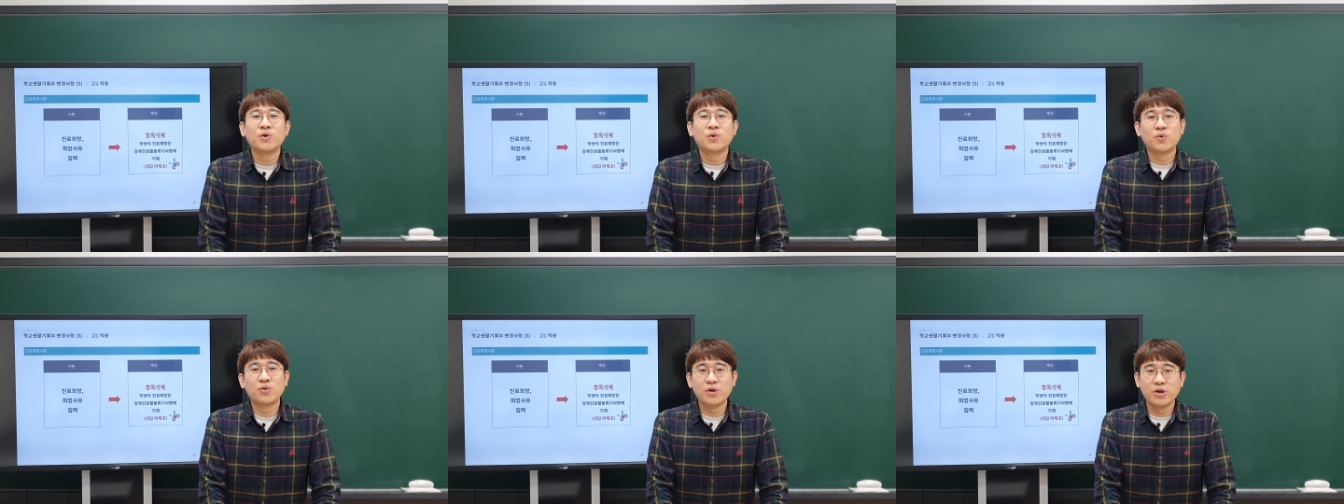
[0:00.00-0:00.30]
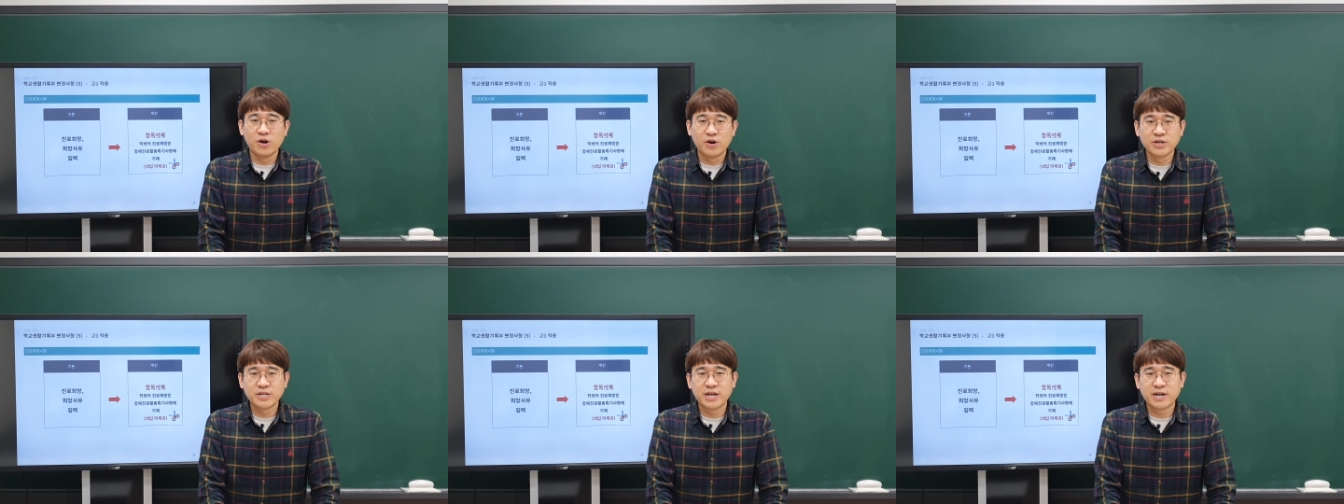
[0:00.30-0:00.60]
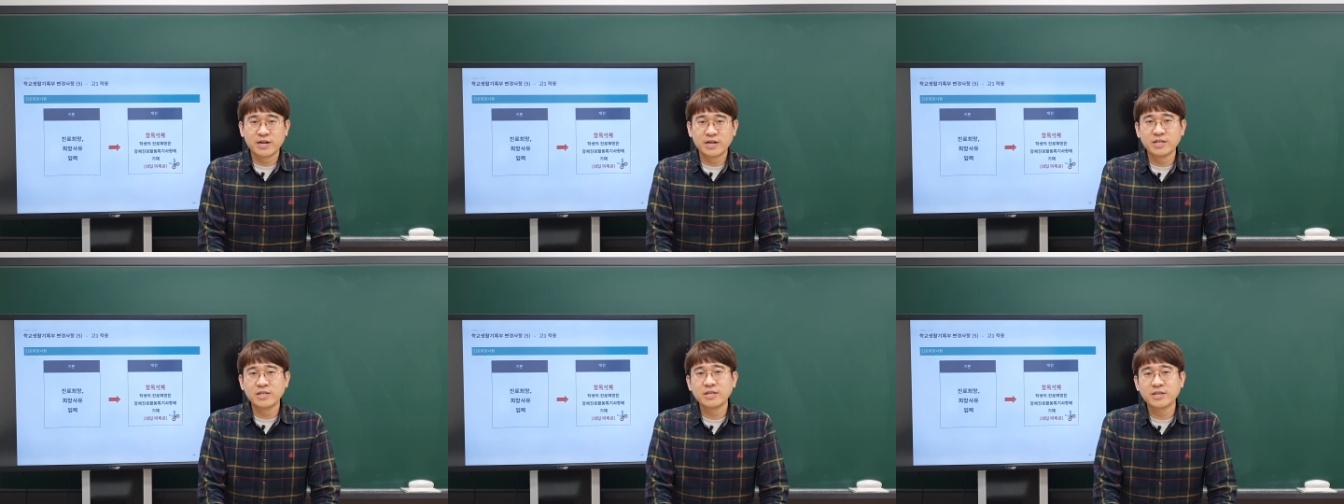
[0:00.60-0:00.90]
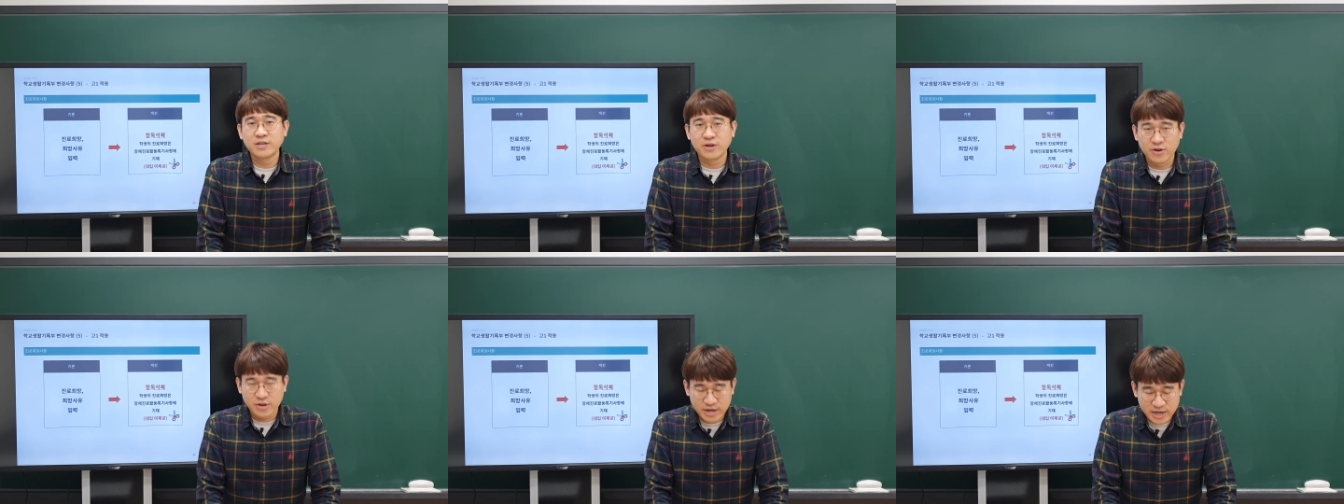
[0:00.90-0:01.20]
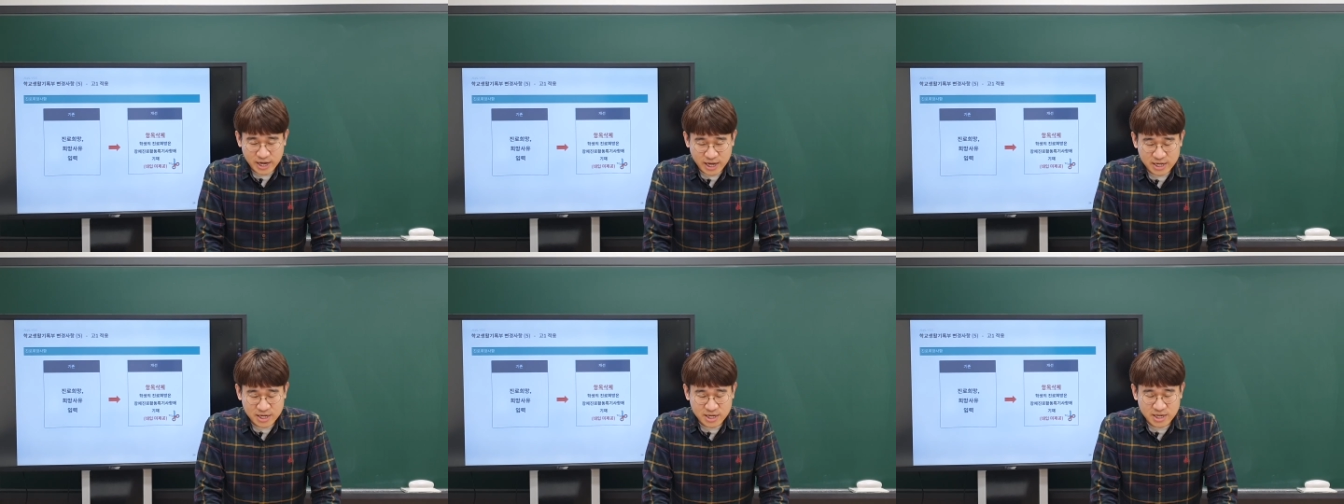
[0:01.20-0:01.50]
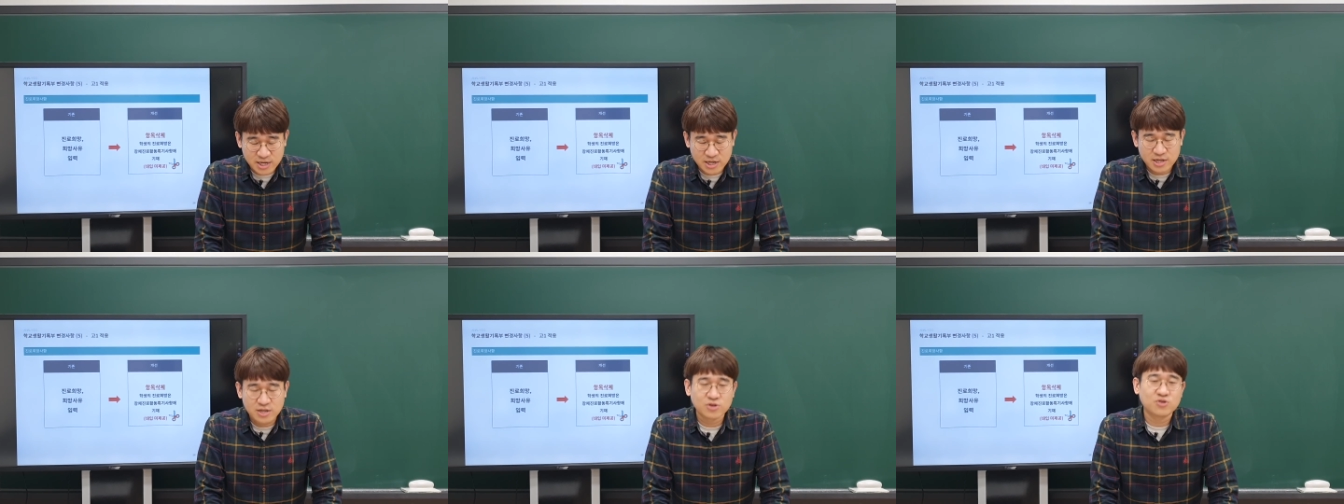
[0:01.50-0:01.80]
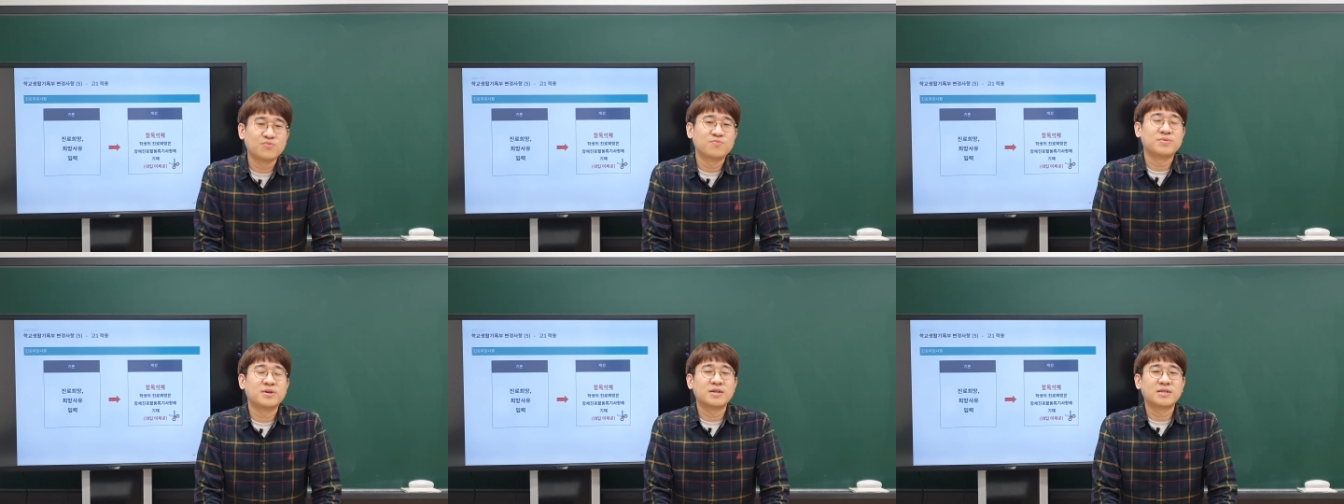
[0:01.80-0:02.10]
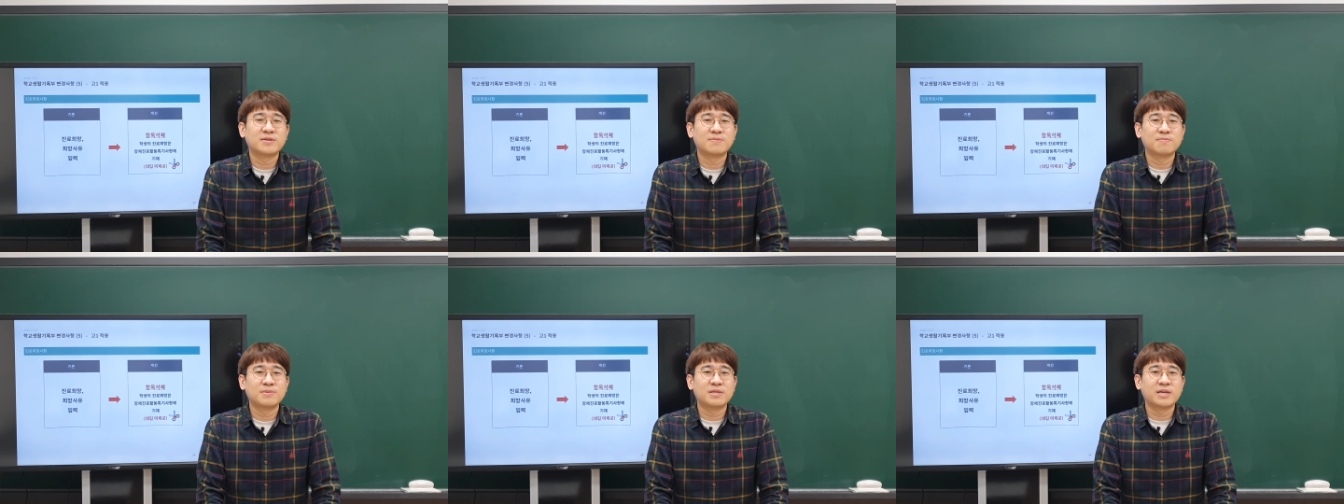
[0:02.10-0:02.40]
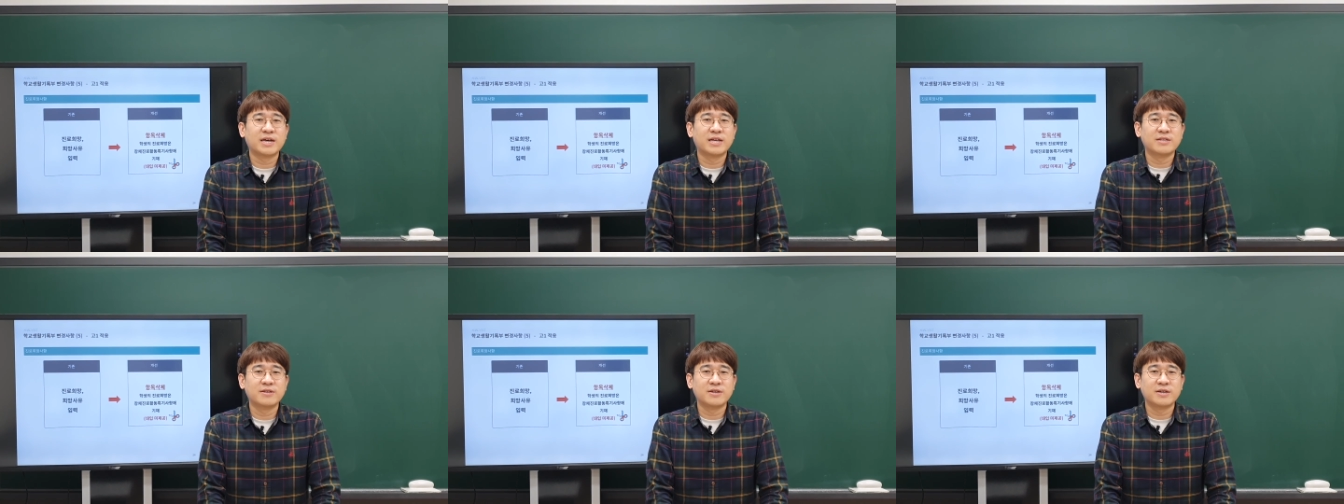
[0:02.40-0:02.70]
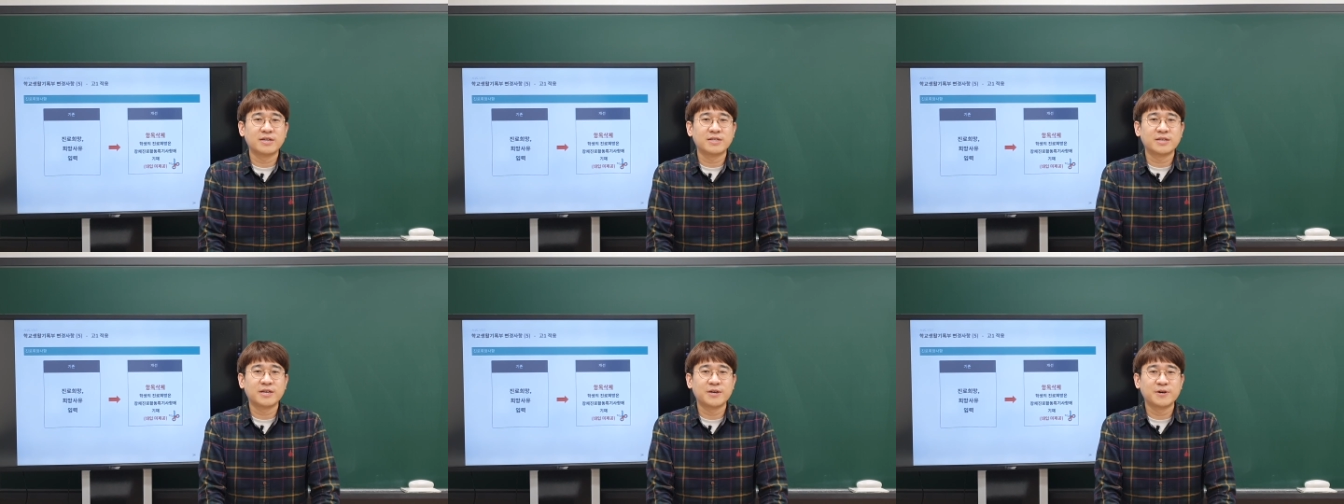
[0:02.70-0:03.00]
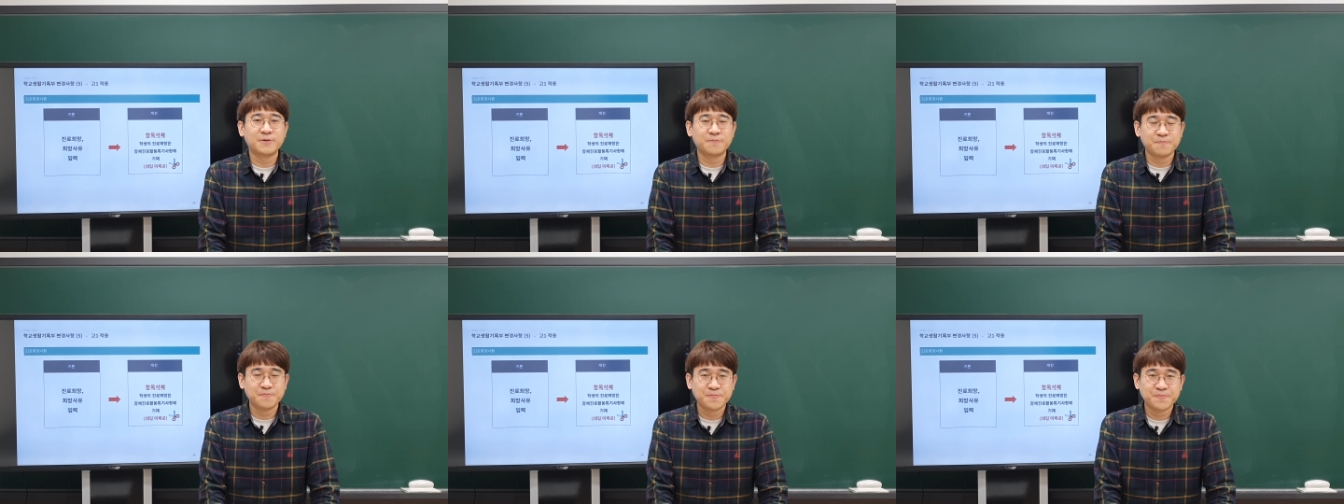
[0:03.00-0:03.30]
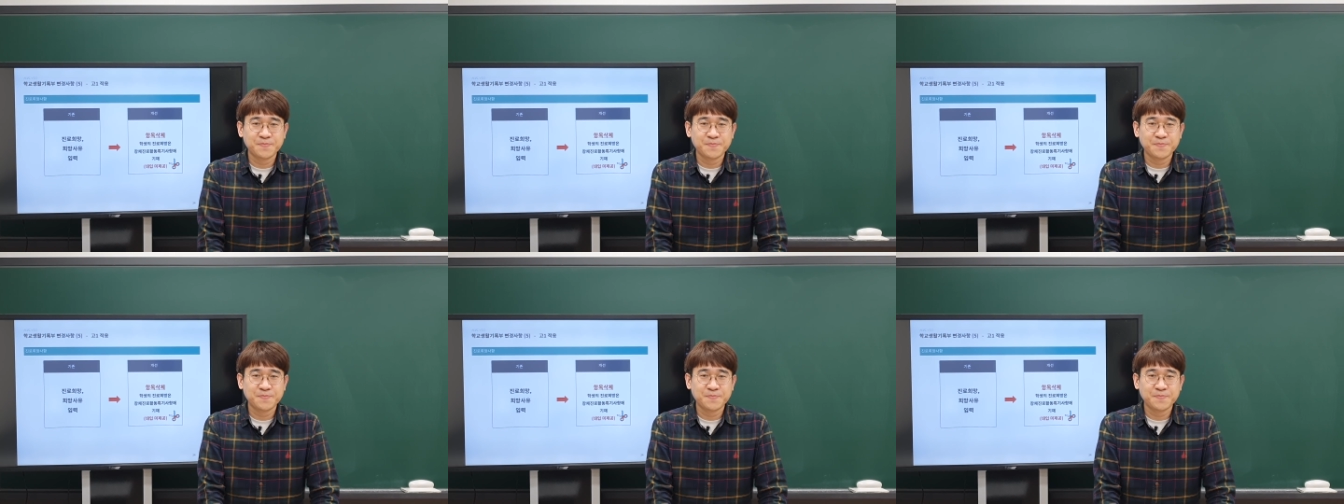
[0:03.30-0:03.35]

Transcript: 오늘 영상은 여기까지 준비했습니다. 안녕히 계세요.